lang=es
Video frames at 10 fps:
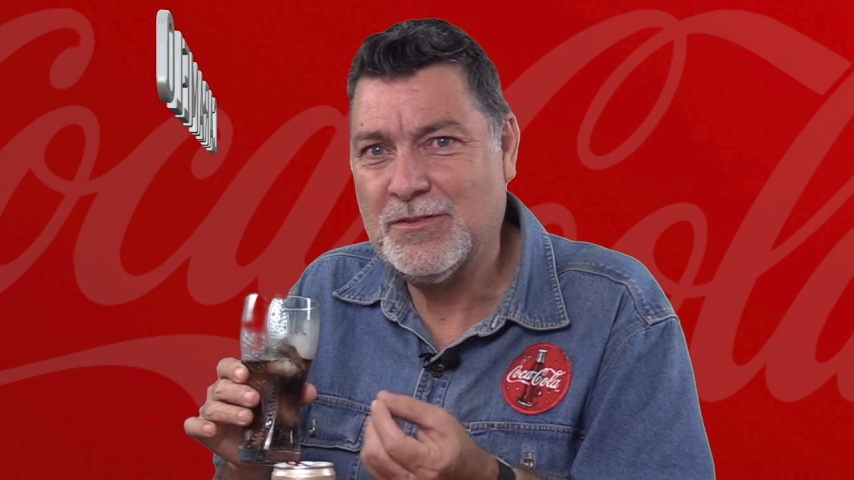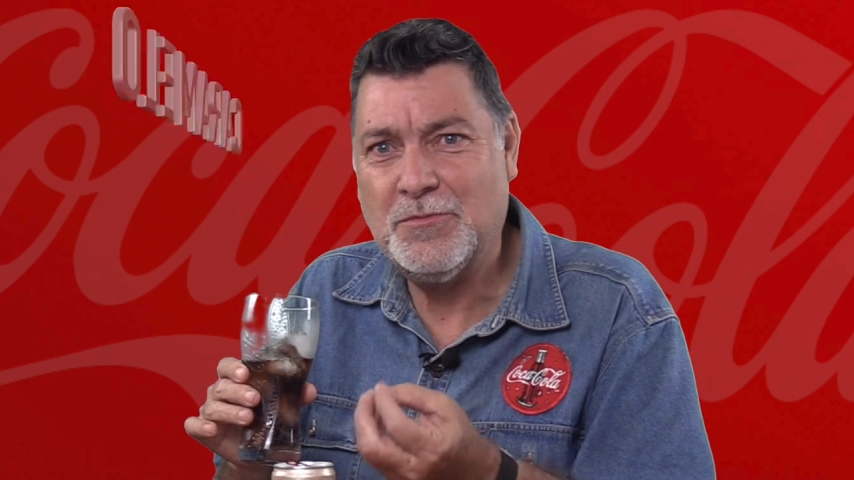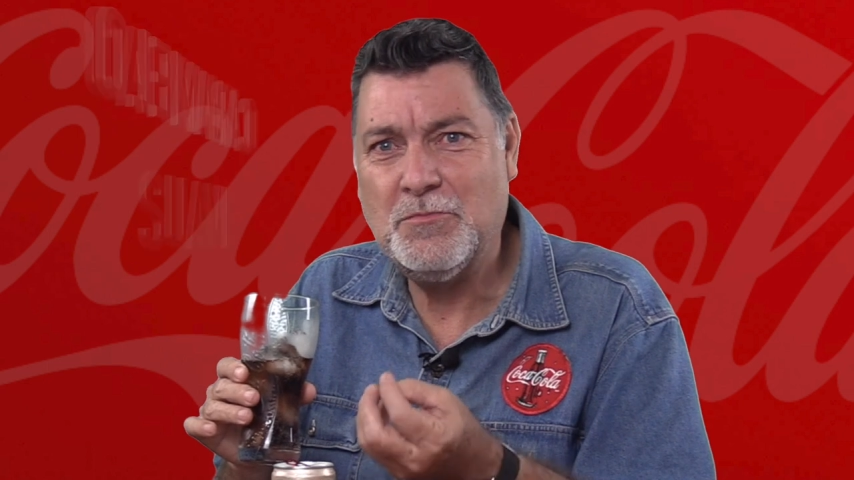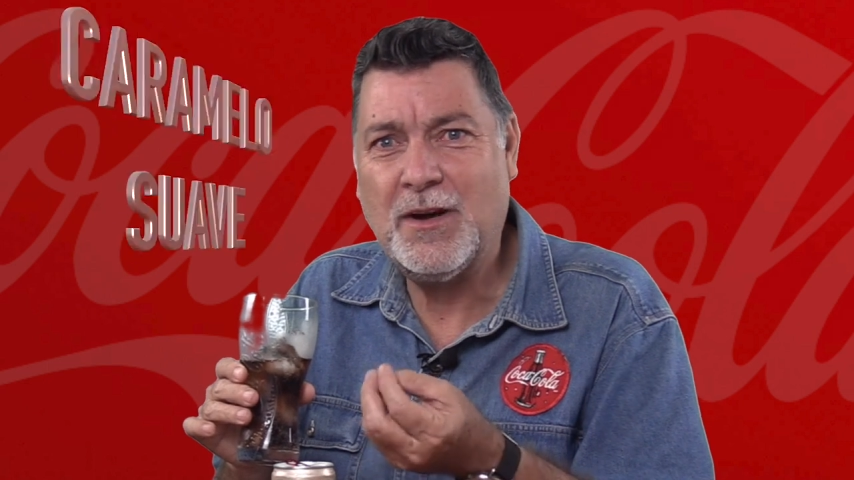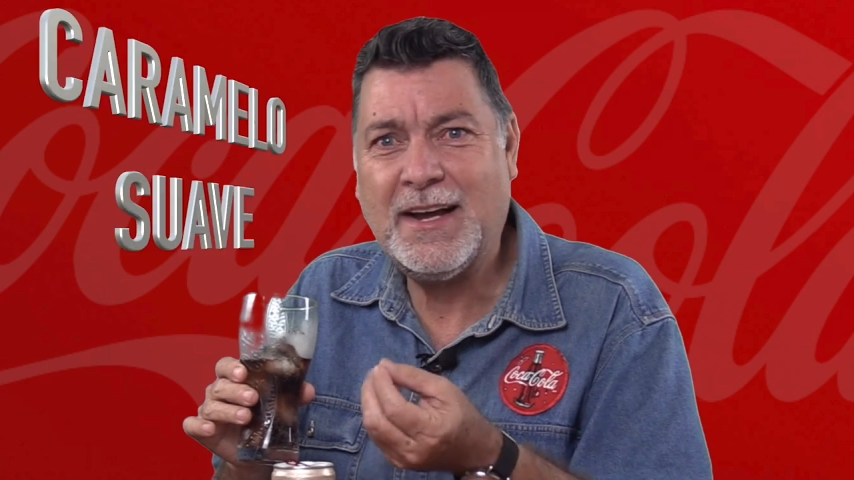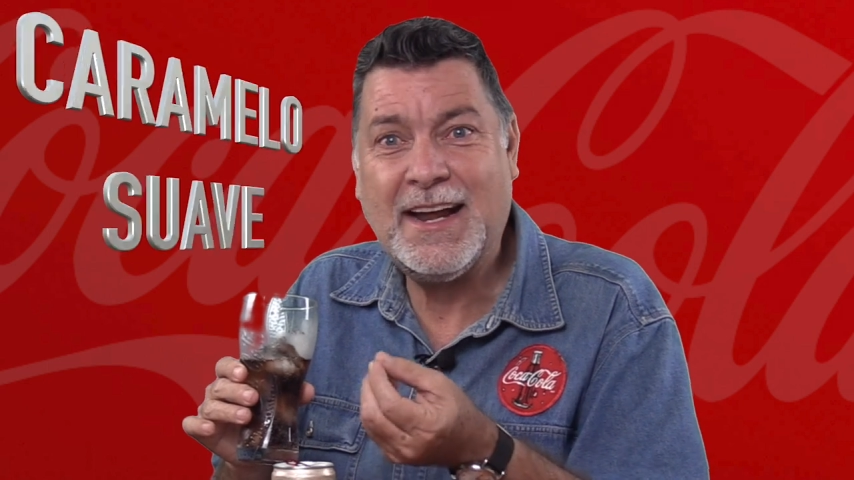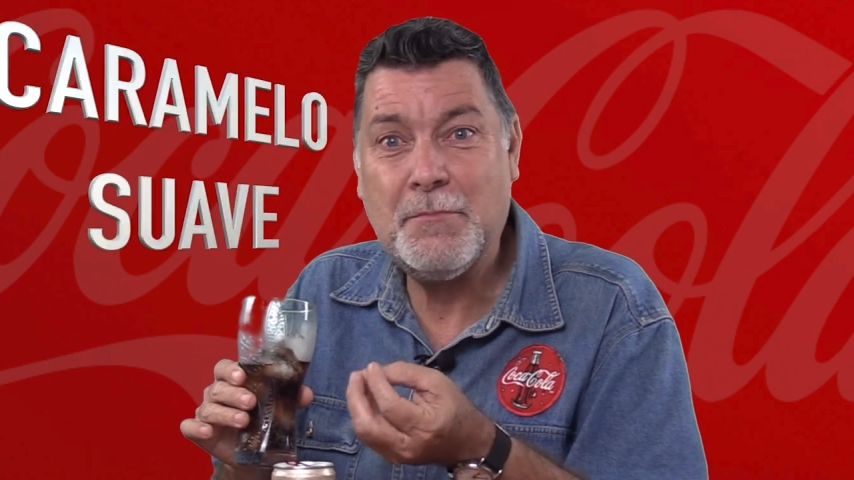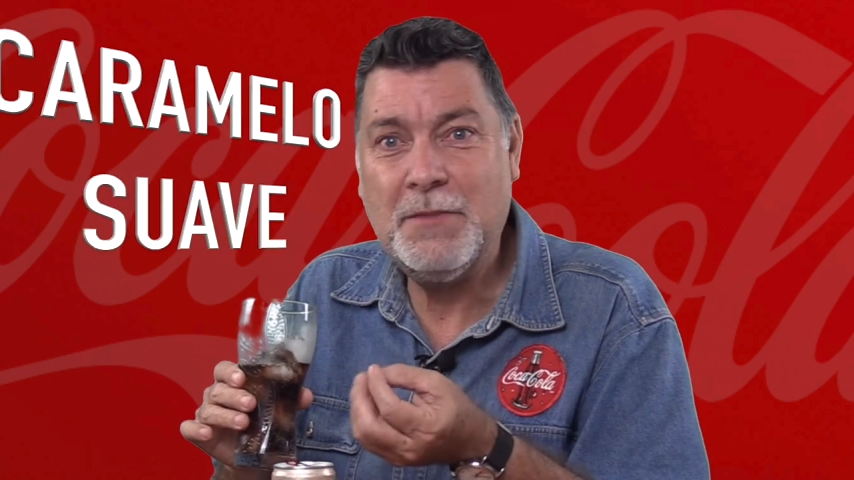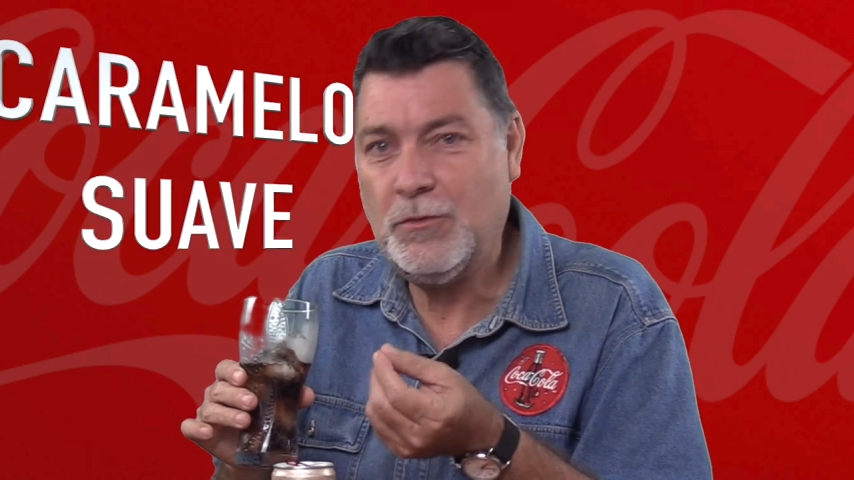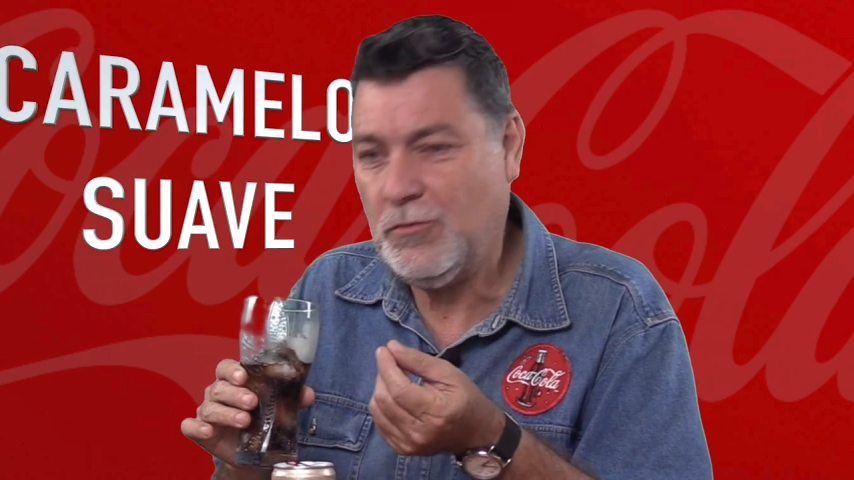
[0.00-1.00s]
como a
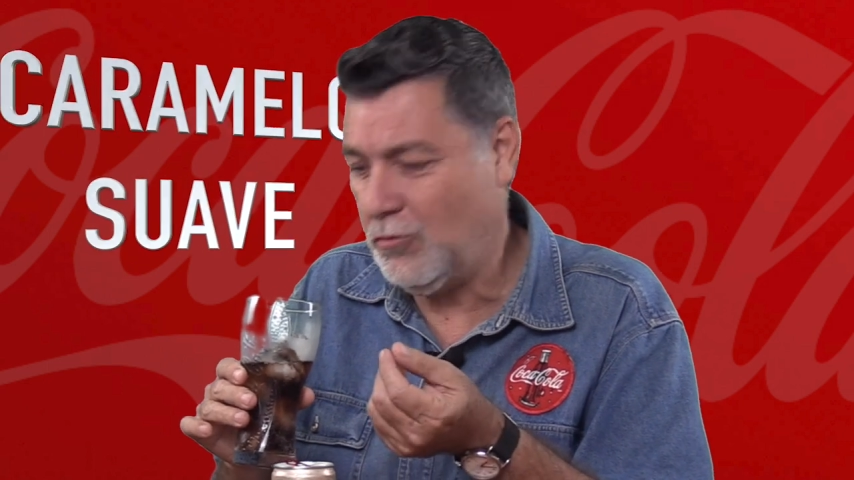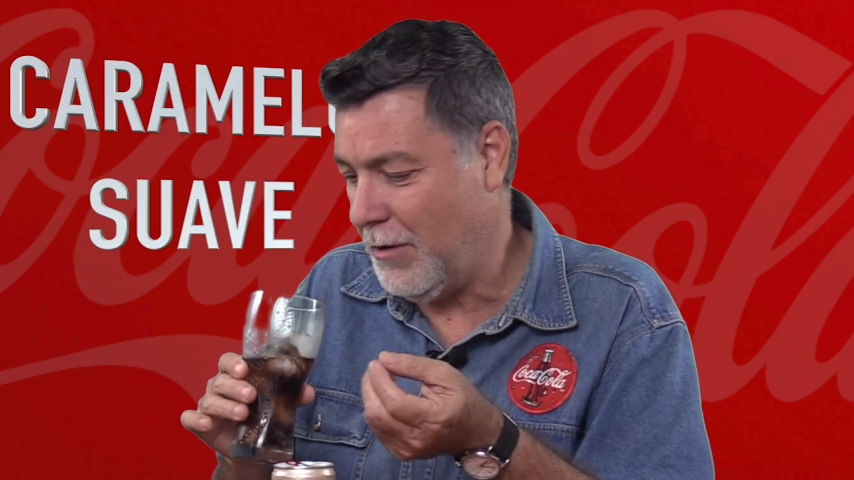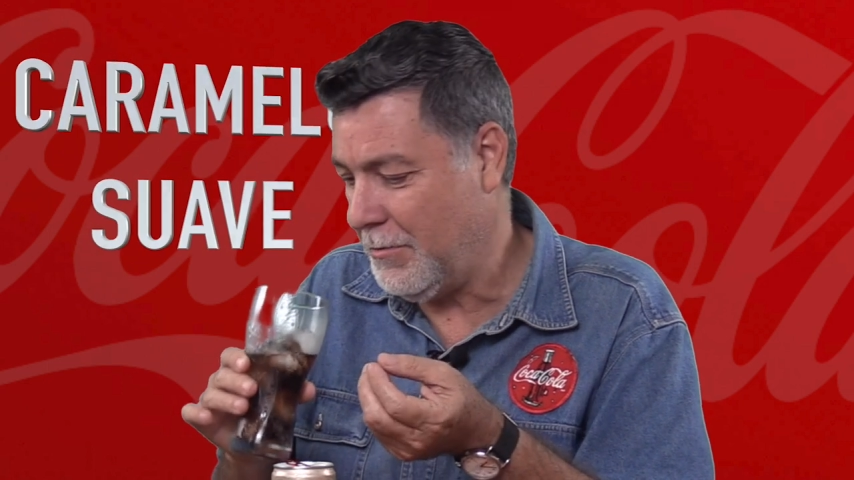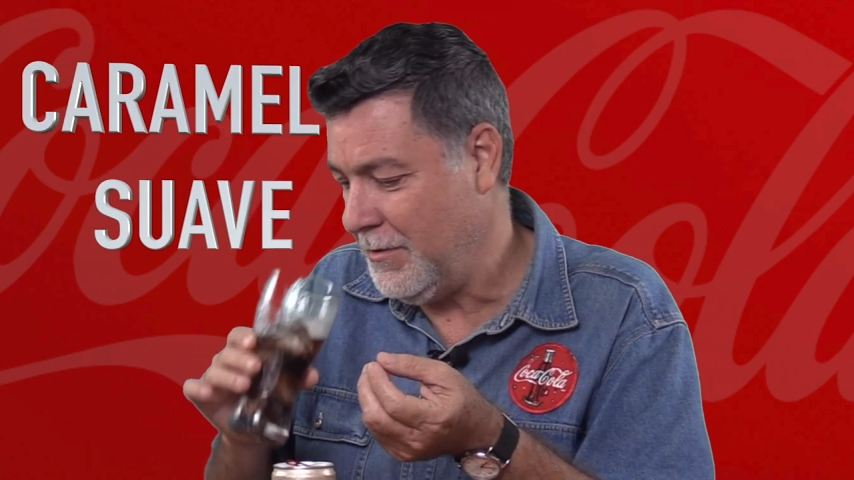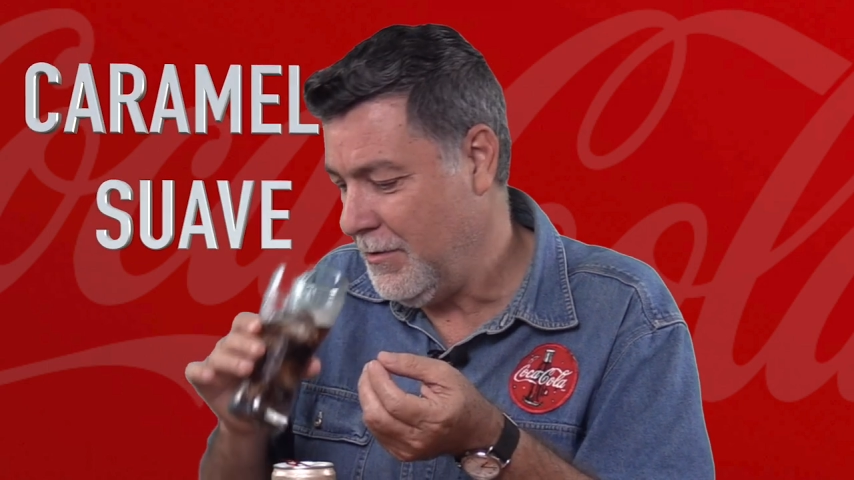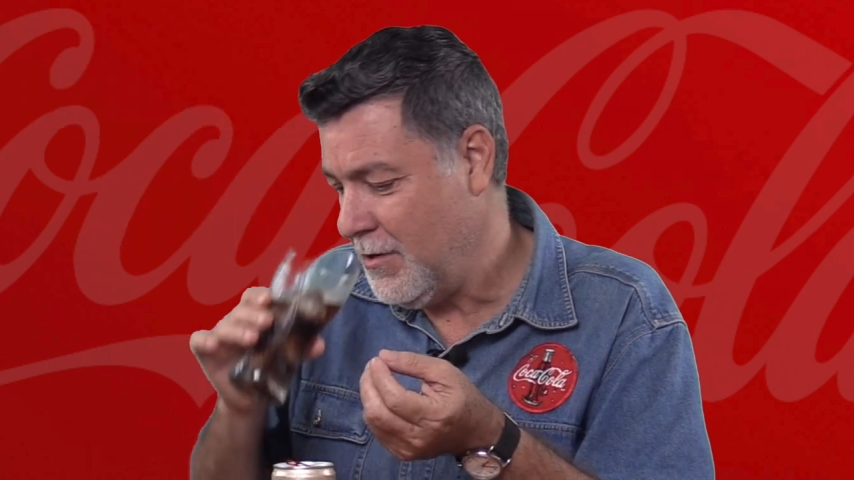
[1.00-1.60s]
caramelo suave.